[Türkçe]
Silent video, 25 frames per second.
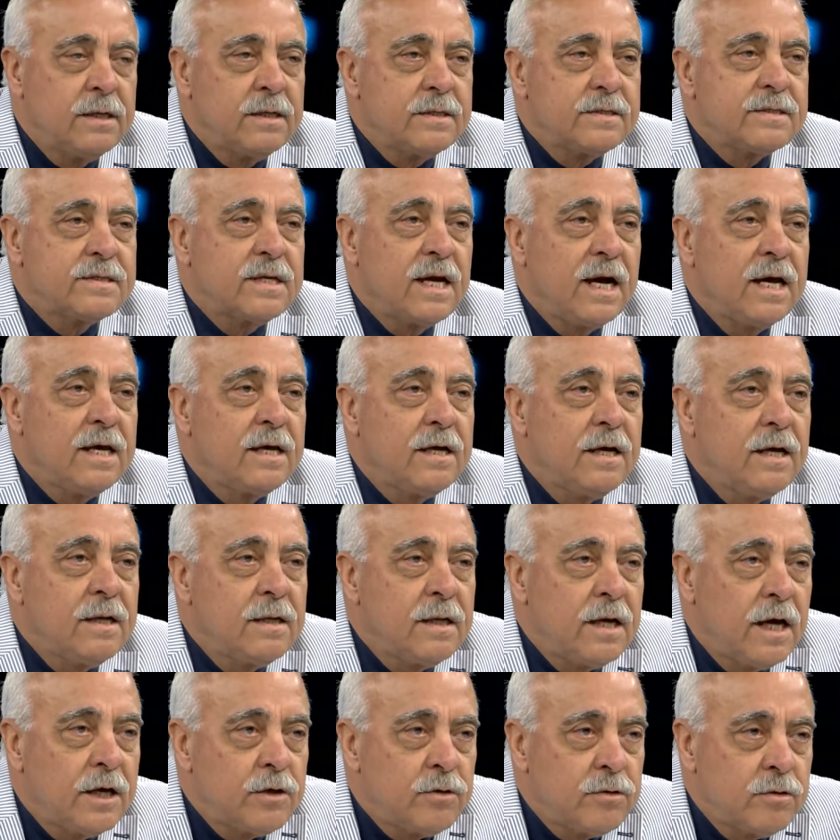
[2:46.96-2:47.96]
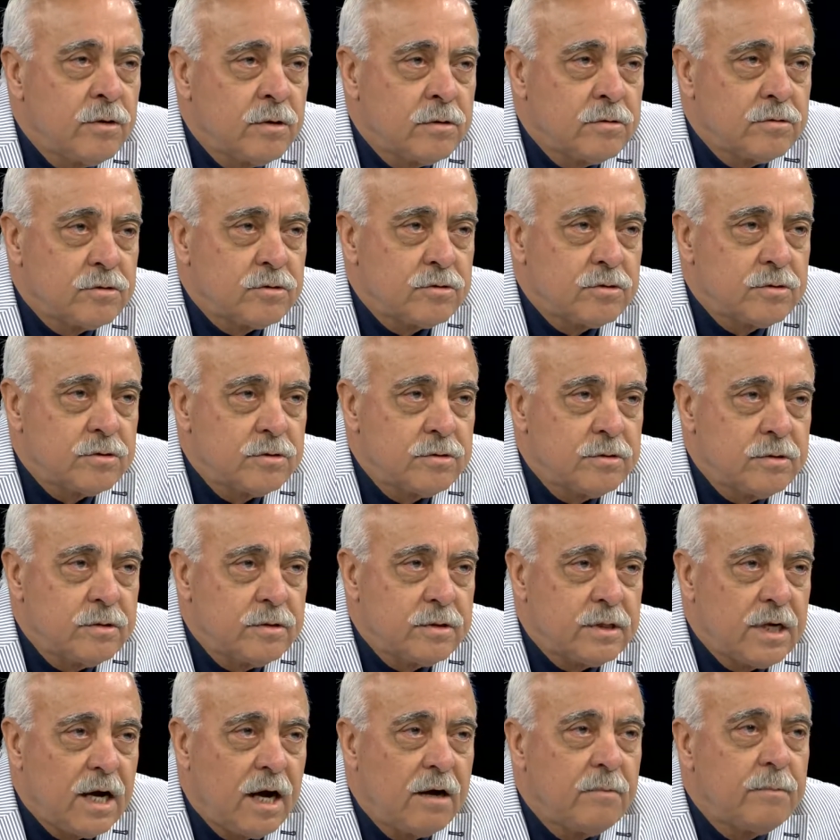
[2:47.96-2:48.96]
saygıyla anıyoruz,
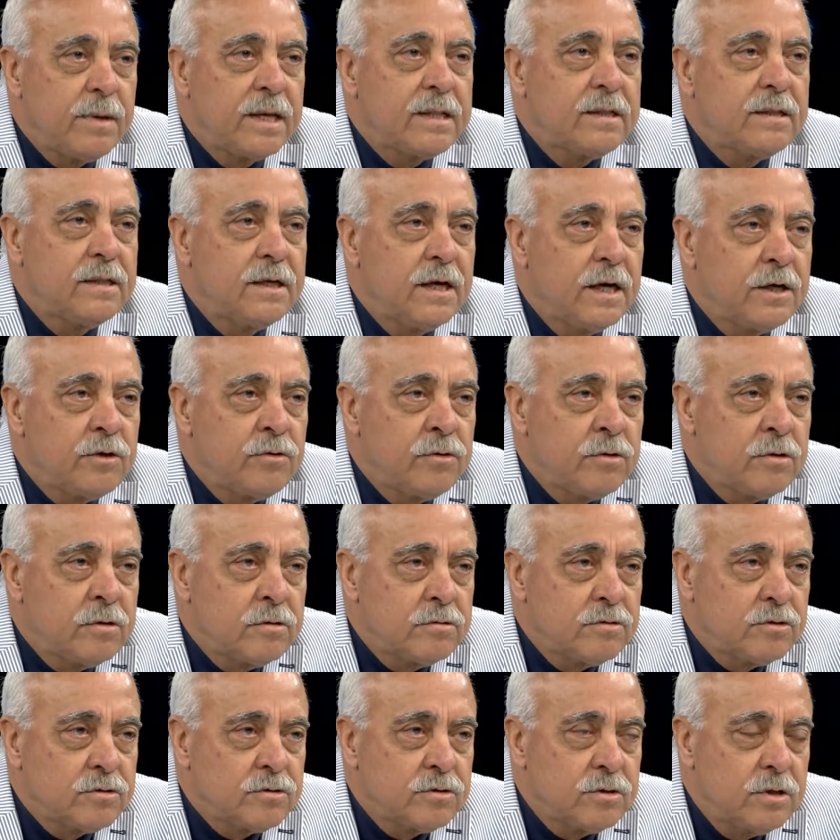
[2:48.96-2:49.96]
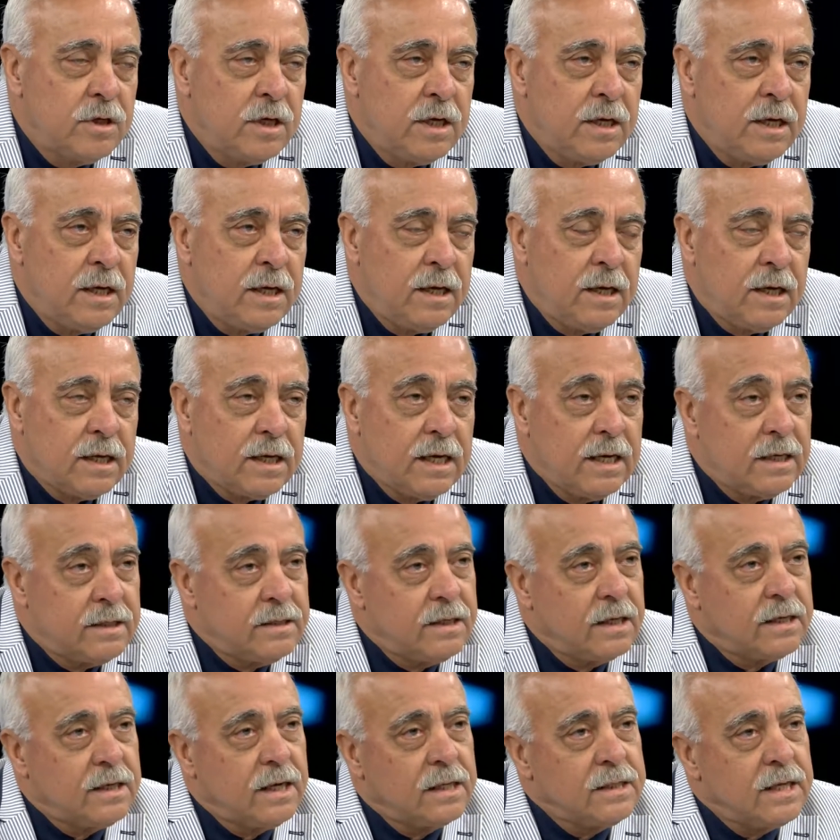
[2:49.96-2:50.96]
rahmetle anıyoruz.
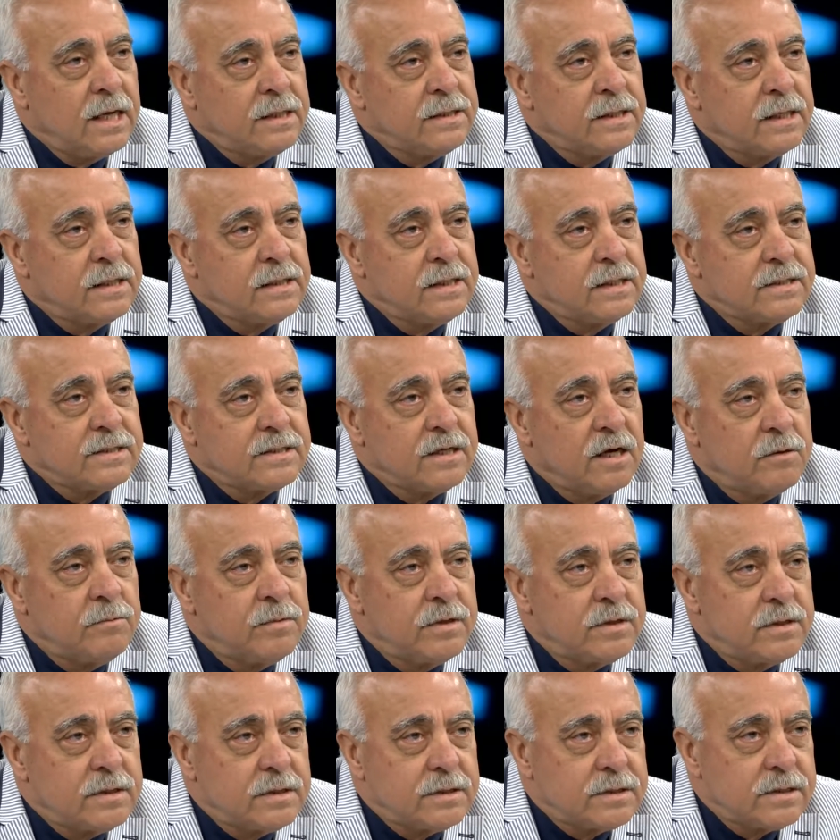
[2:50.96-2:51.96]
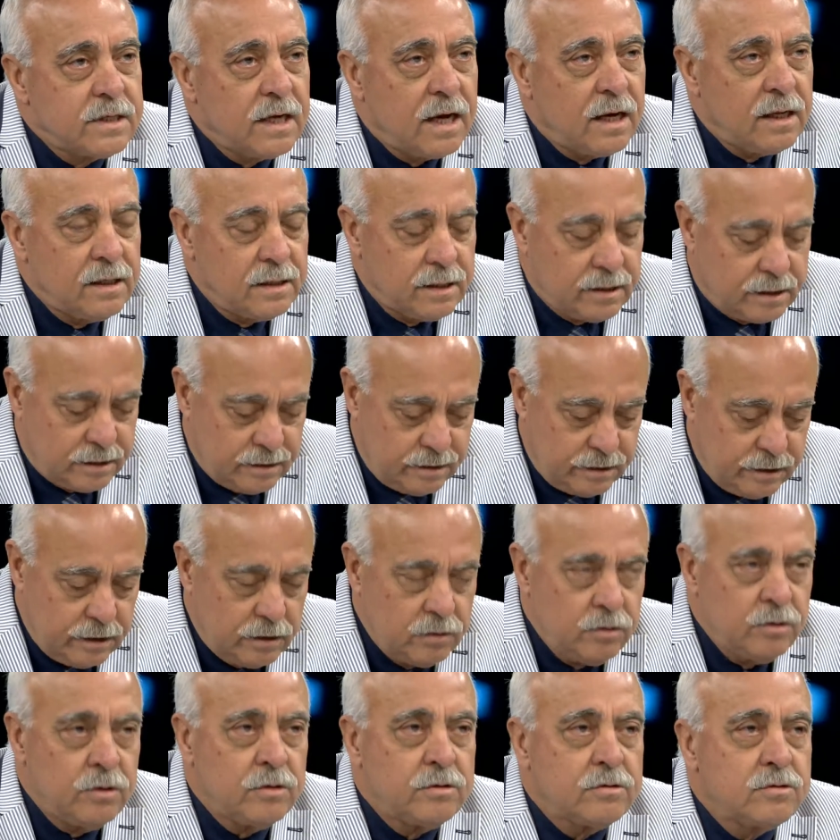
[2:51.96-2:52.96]
Geride kalanlarına sabır, sağlık
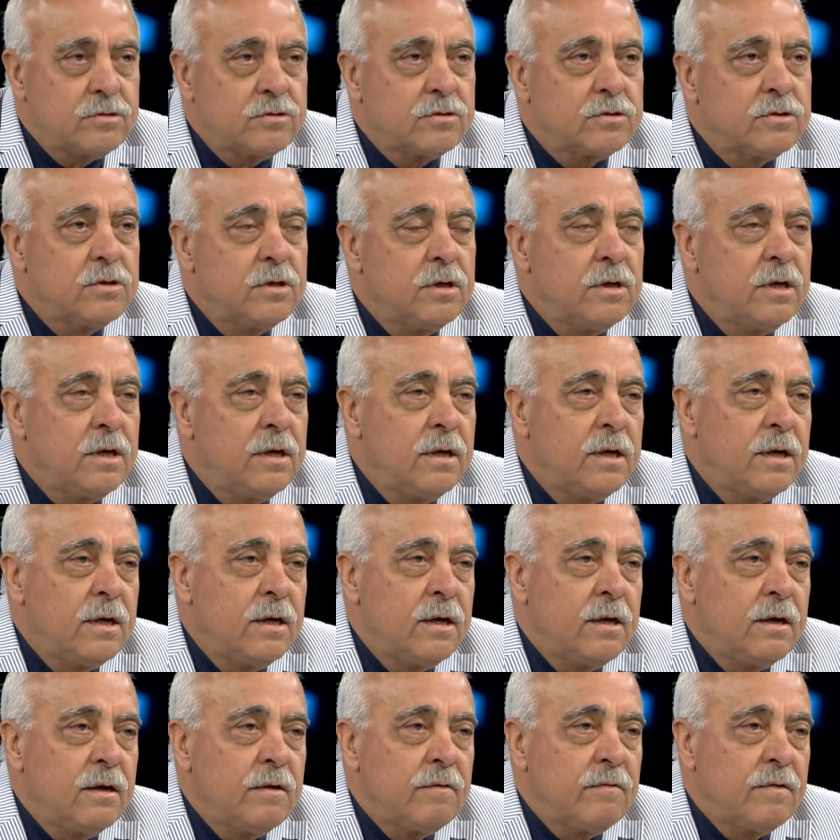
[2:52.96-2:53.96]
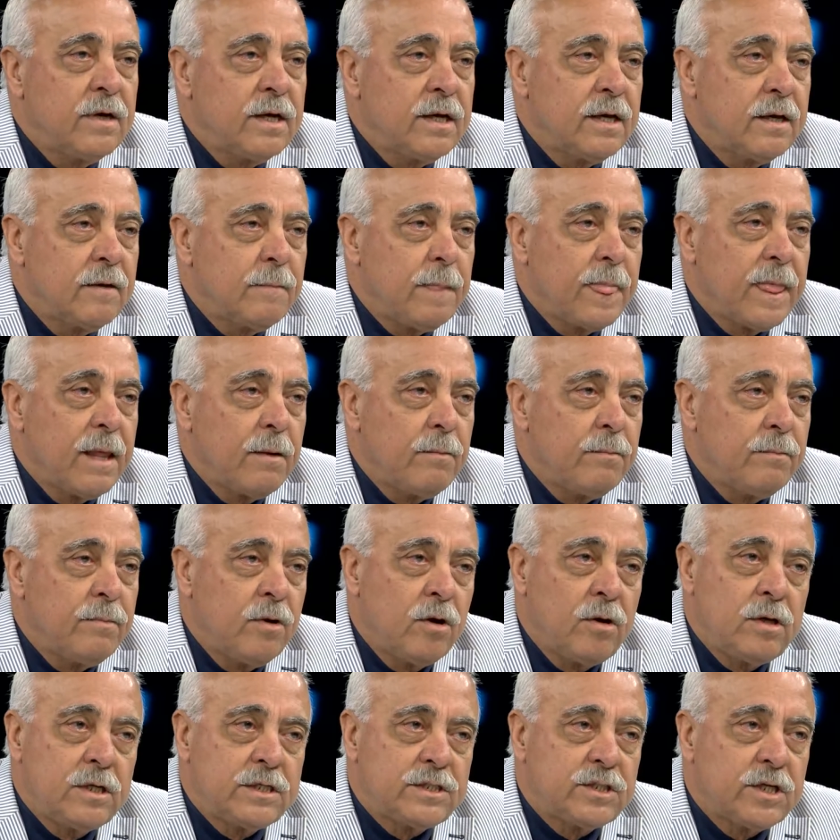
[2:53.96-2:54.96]
diliyoruz ve
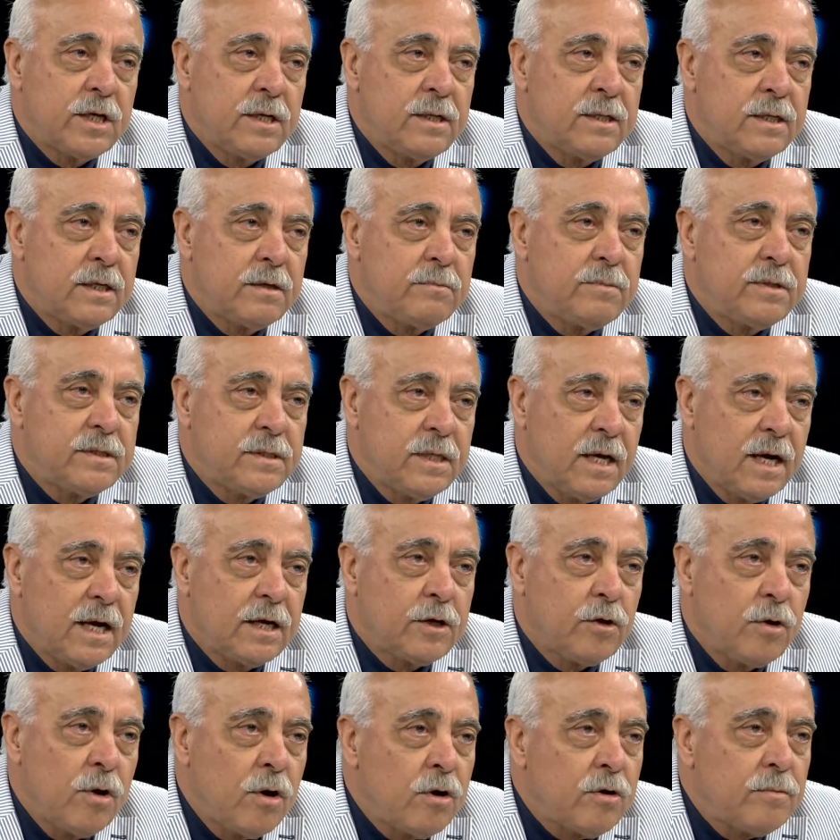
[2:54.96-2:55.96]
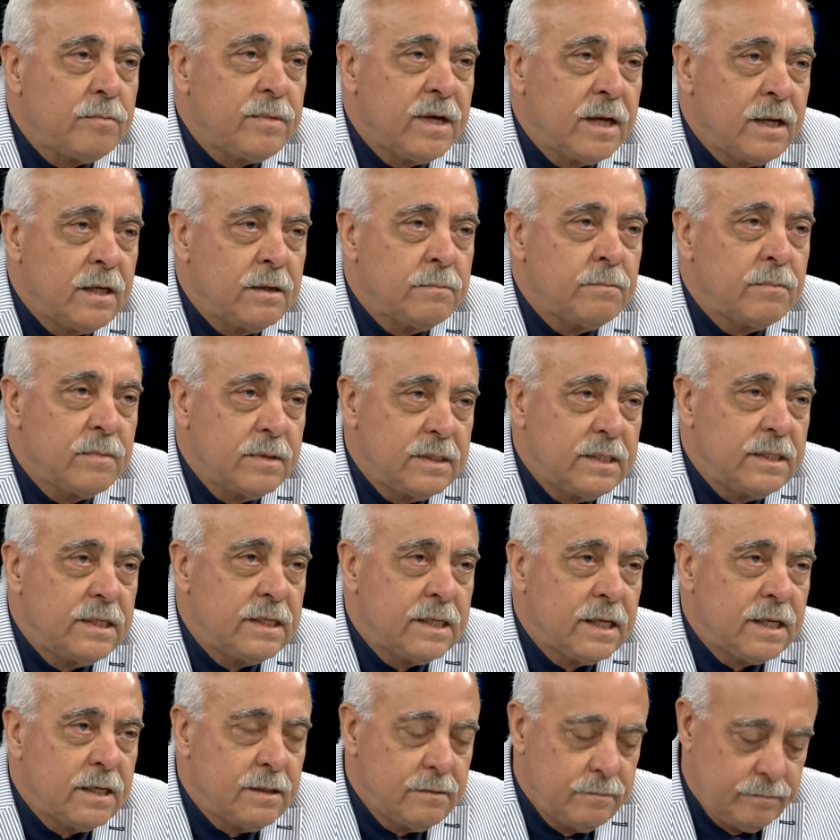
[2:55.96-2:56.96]
böyle şeyleri bir daha görmeyelim
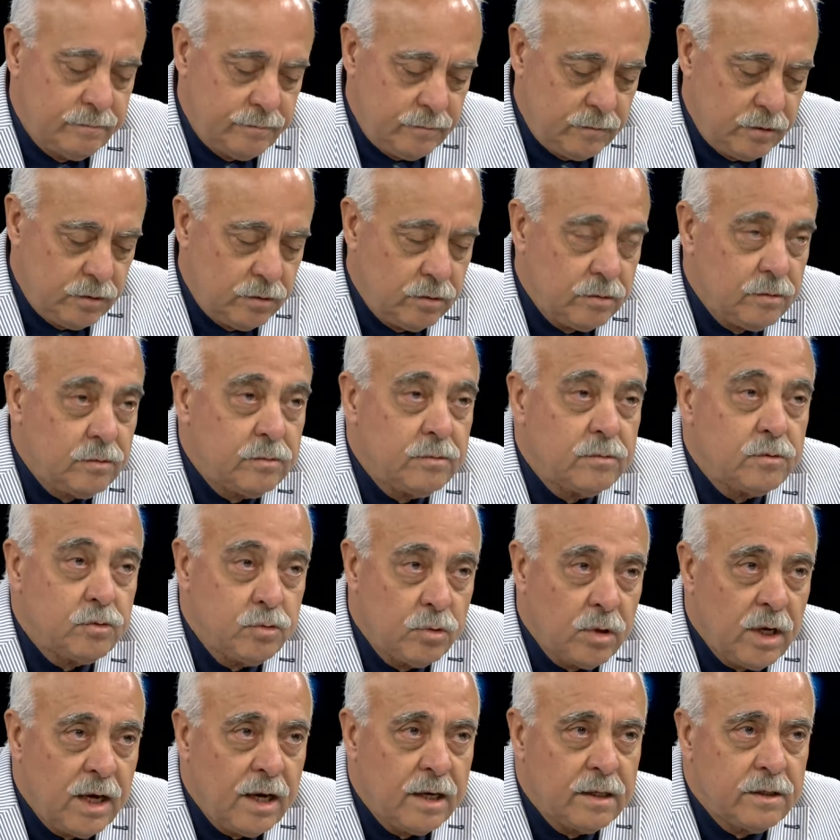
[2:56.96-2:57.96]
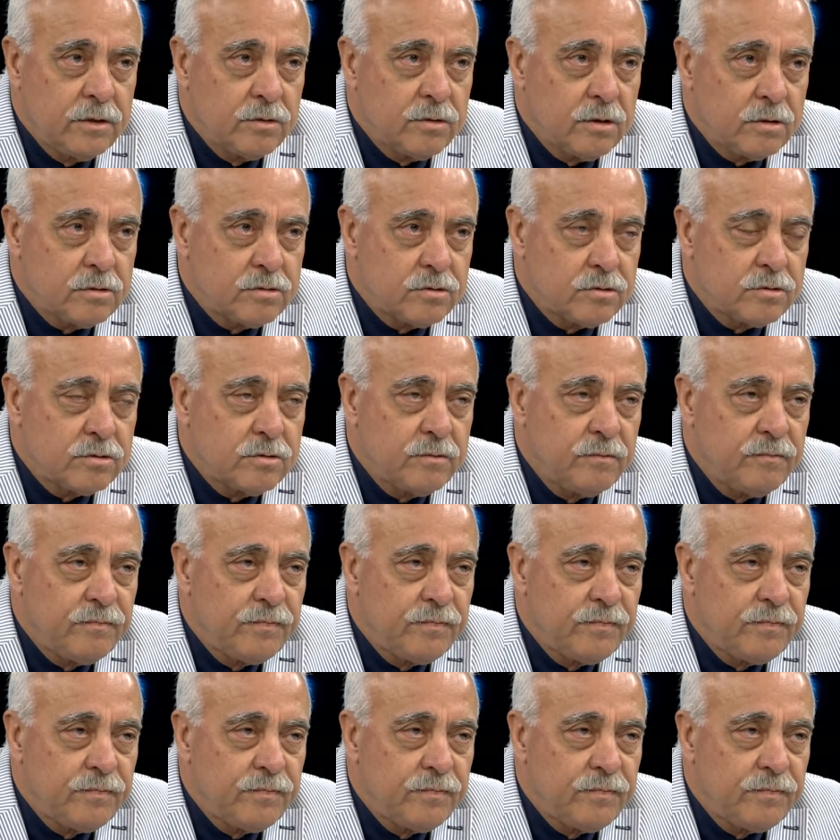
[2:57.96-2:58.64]
diye dua ediyoruz.